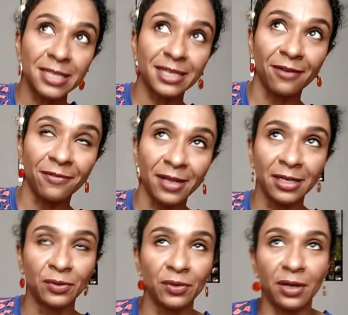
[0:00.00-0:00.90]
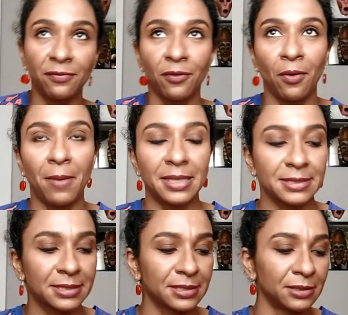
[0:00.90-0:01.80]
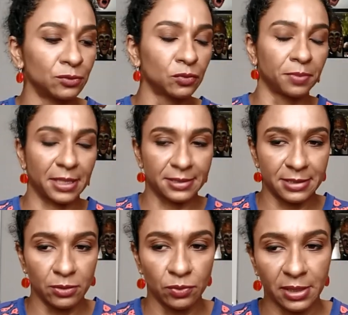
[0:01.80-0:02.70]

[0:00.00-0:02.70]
ele está falando da formação do Brasil,